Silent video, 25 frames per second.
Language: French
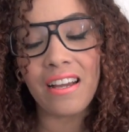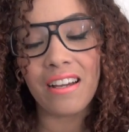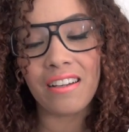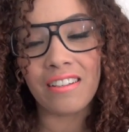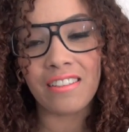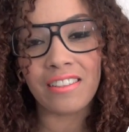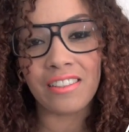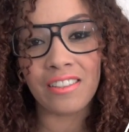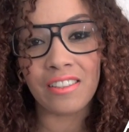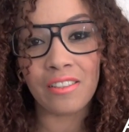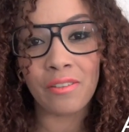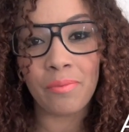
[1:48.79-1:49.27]

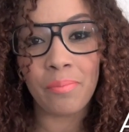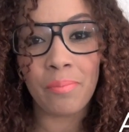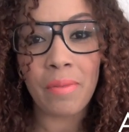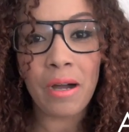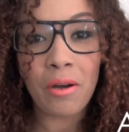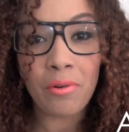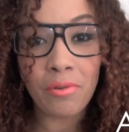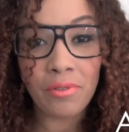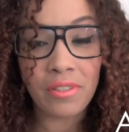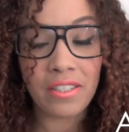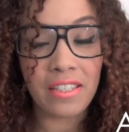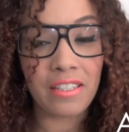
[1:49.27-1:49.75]
ma
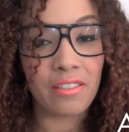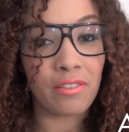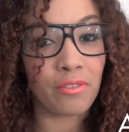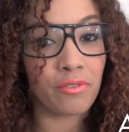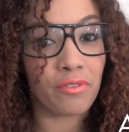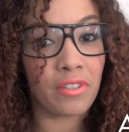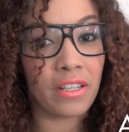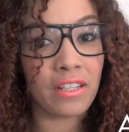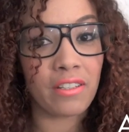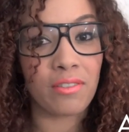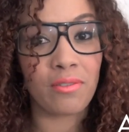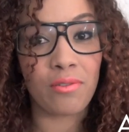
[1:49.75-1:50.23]
routine en
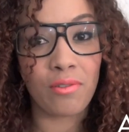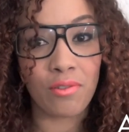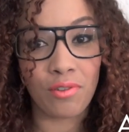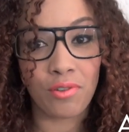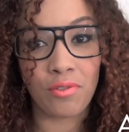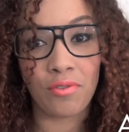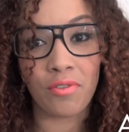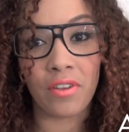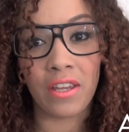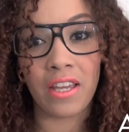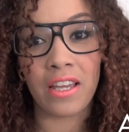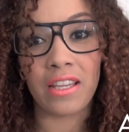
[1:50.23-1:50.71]
fait, ce que
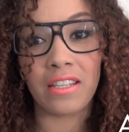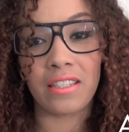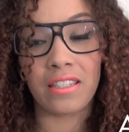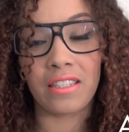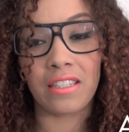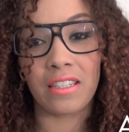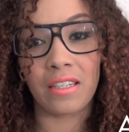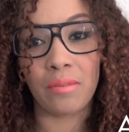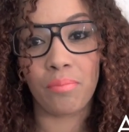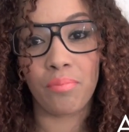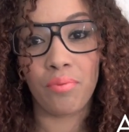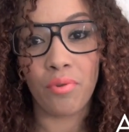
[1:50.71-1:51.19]
je fais,
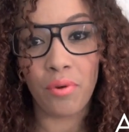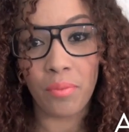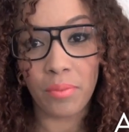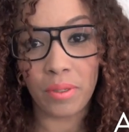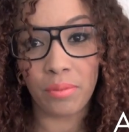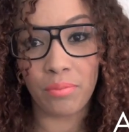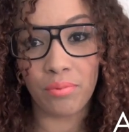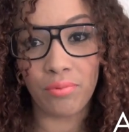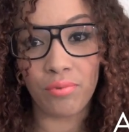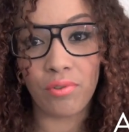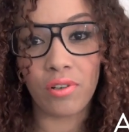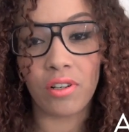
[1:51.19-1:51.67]
c'est pour
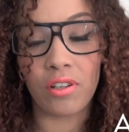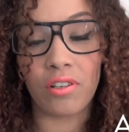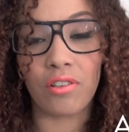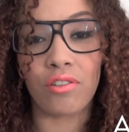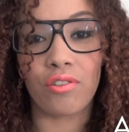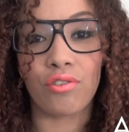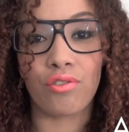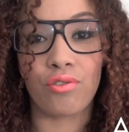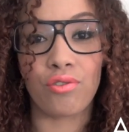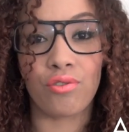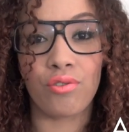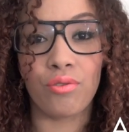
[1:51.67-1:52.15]
mes
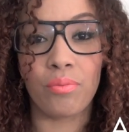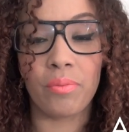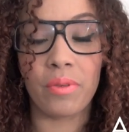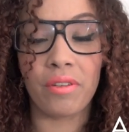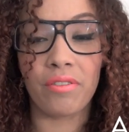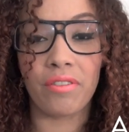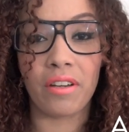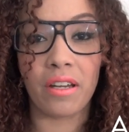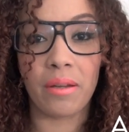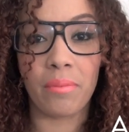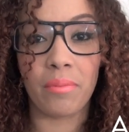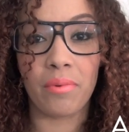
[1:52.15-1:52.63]
boucles, je
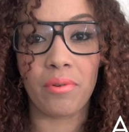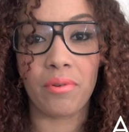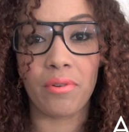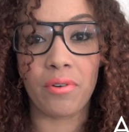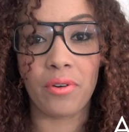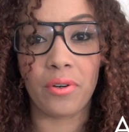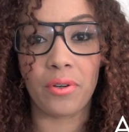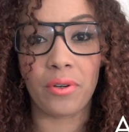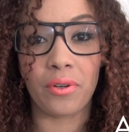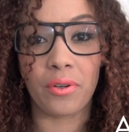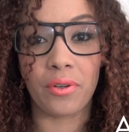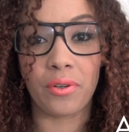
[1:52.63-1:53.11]
mets
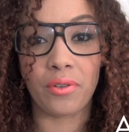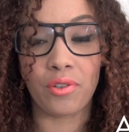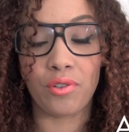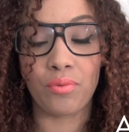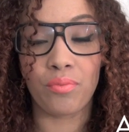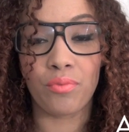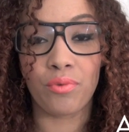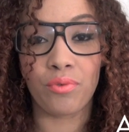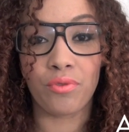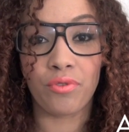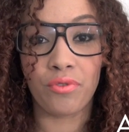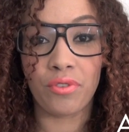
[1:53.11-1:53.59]
vraiment,
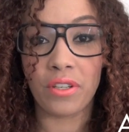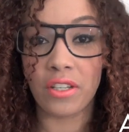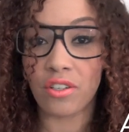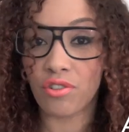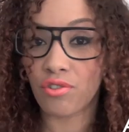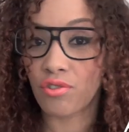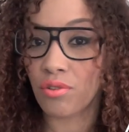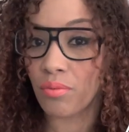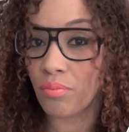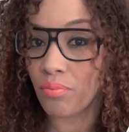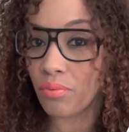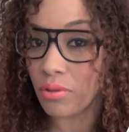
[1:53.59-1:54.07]
je me fais un
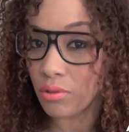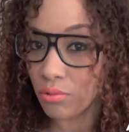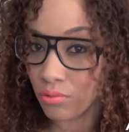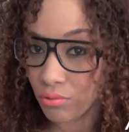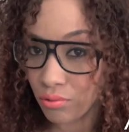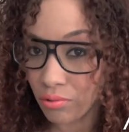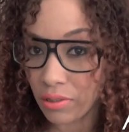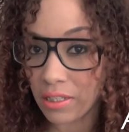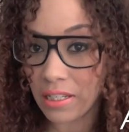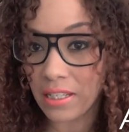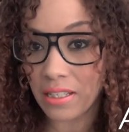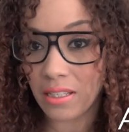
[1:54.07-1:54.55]
shampoing
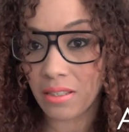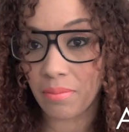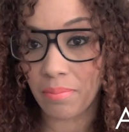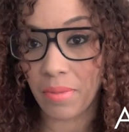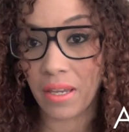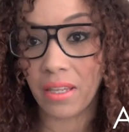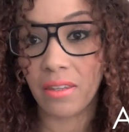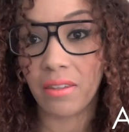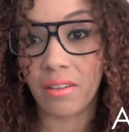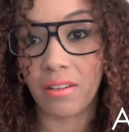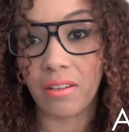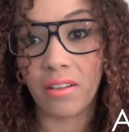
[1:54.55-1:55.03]
toutes les
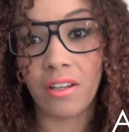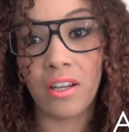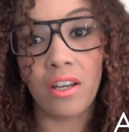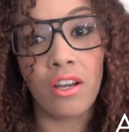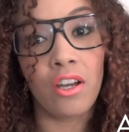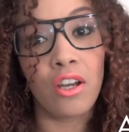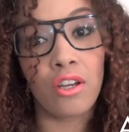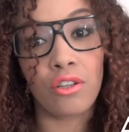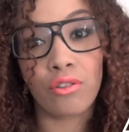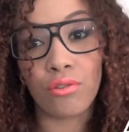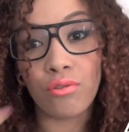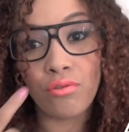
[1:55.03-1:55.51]
semaines,
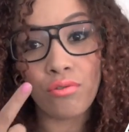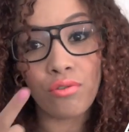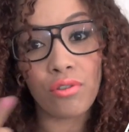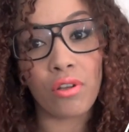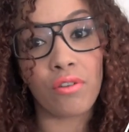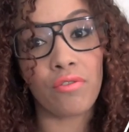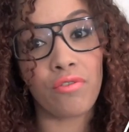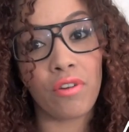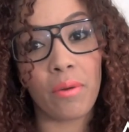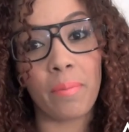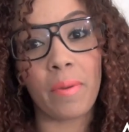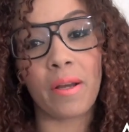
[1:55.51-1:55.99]
qu'une
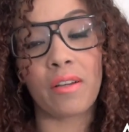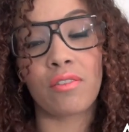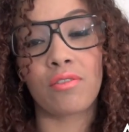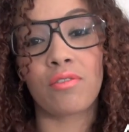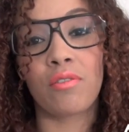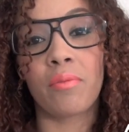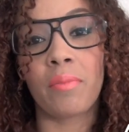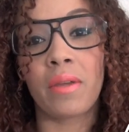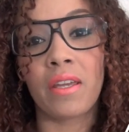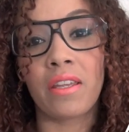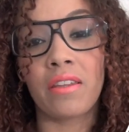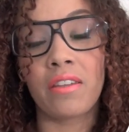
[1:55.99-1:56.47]
seule fois par
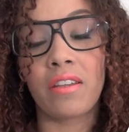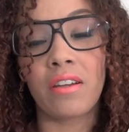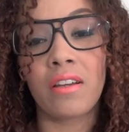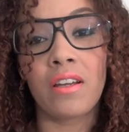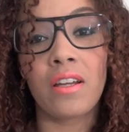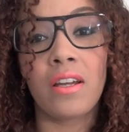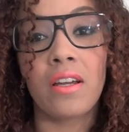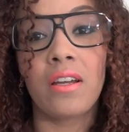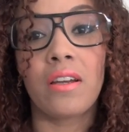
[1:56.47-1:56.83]
semaine,